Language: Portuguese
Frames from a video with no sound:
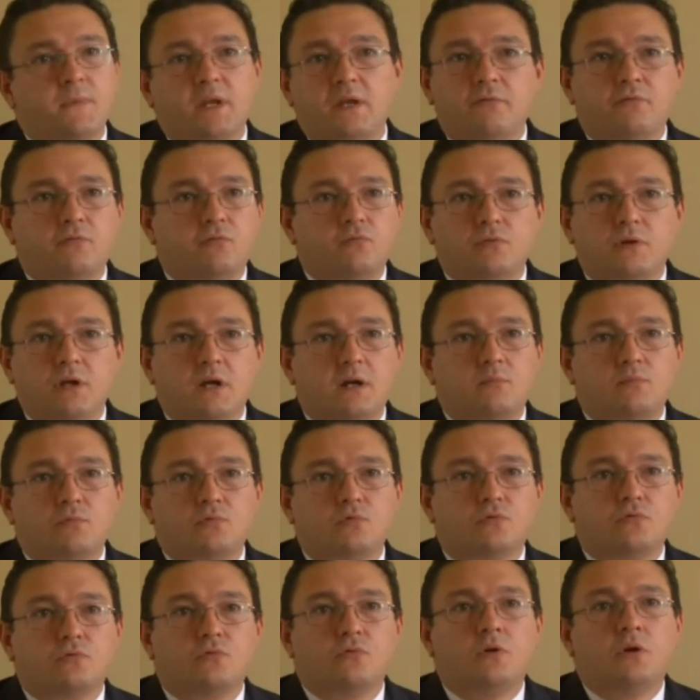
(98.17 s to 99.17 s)
e
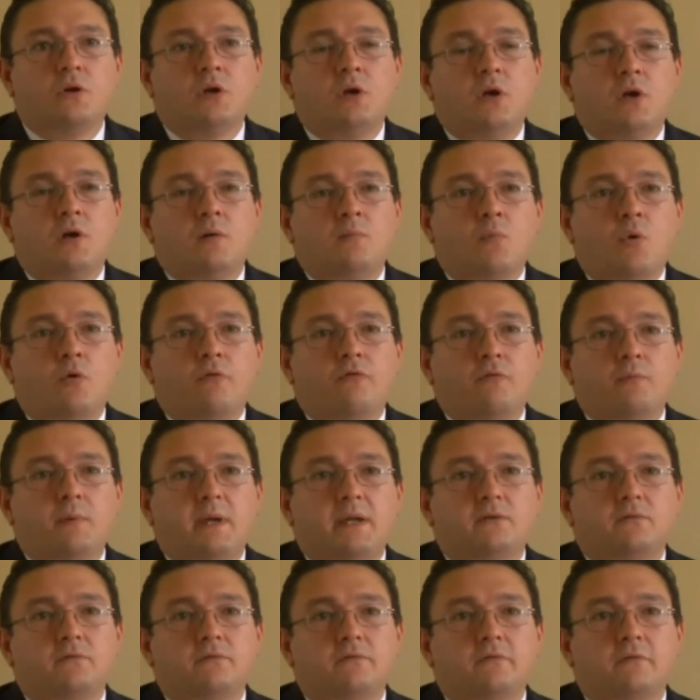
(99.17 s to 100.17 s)
fundamos o
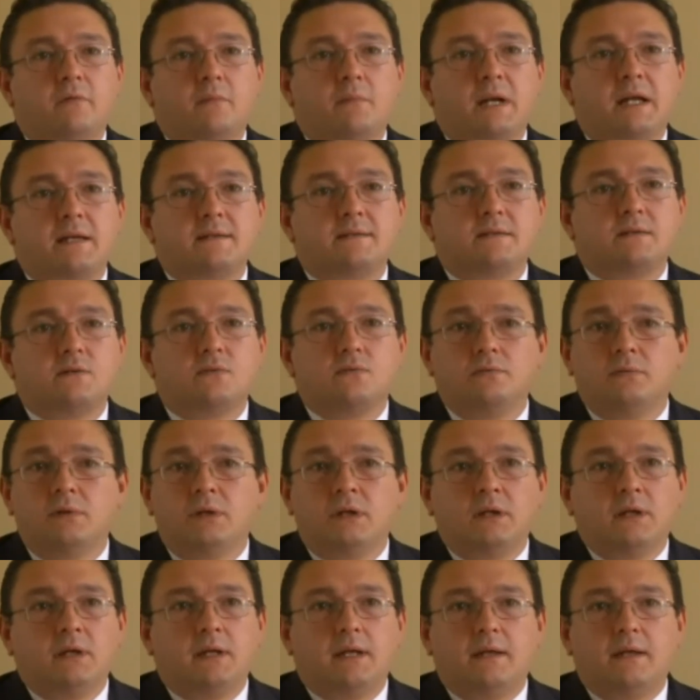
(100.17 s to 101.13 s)
Movimento Viva Brasil,